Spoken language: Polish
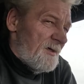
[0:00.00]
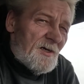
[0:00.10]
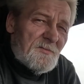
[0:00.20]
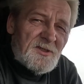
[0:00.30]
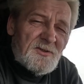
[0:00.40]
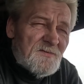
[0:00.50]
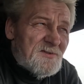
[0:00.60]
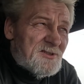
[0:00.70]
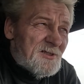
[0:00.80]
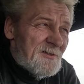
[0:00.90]
a
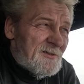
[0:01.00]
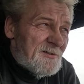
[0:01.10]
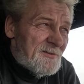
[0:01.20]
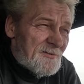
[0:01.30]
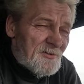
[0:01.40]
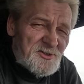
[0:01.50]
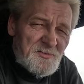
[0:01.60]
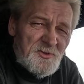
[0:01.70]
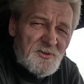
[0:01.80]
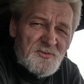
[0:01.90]
mianowicie
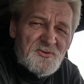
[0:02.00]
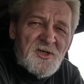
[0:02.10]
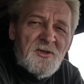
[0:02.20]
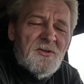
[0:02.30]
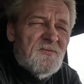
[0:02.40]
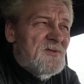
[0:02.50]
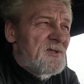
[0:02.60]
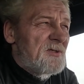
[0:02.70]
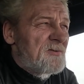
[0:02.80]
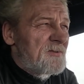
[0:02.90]
chodzi mi o duże
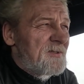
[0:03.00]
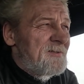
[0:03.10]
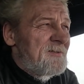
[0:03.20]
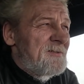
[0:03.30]
holowniki, które